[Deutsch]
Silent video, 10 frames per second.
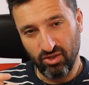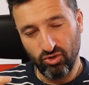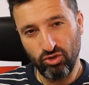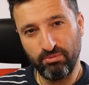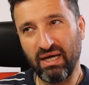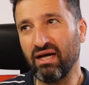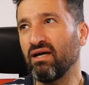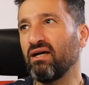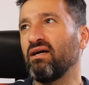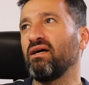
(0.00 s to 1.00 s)

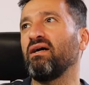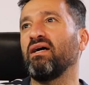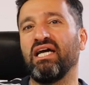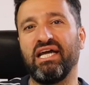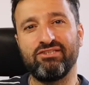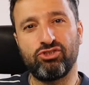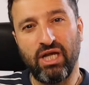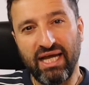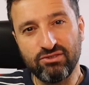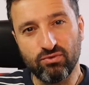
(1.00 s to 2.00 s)
Über
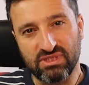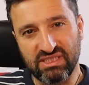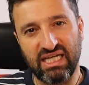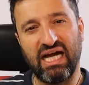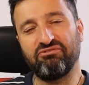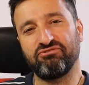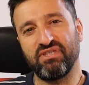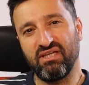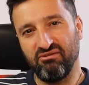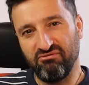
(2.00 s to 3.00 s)
Entscheidungskraft
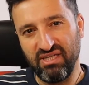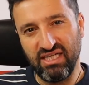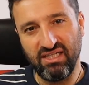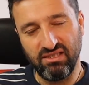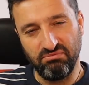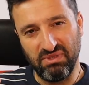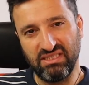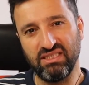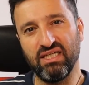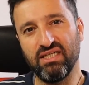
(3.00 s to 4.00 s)
will ich
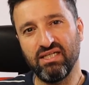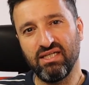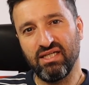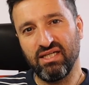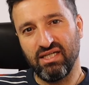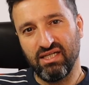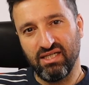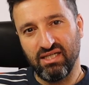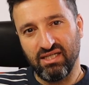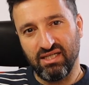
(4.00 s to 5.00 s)
mit dir
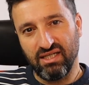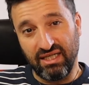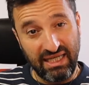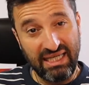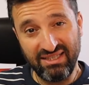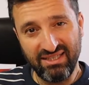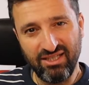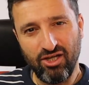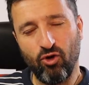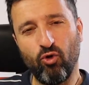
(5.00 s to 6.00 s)

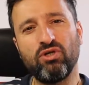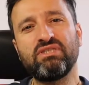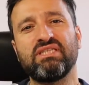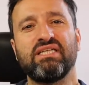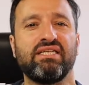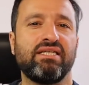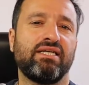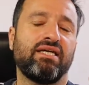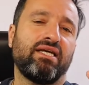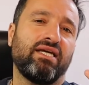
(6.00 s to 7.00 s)
reden und
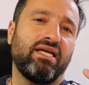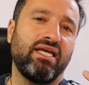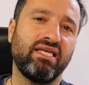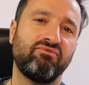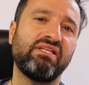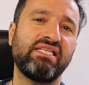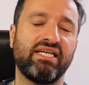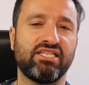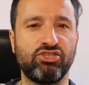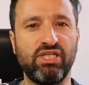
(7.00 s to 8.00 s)
ich will dir
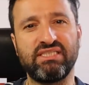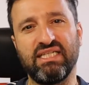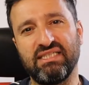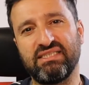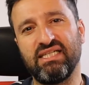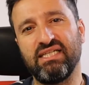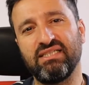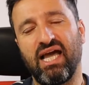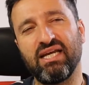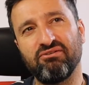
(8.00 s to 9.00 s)
eine Geschichte erzählen,
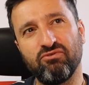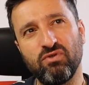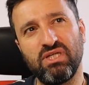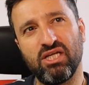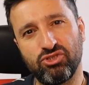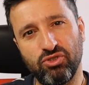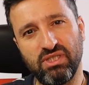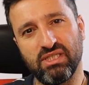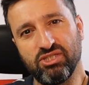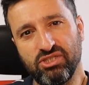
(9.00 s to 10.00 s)
eine
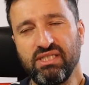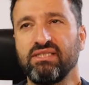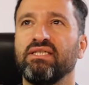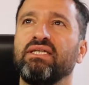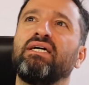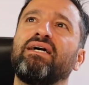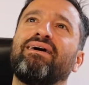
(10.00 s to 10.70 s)
wunderschöne Geschichte.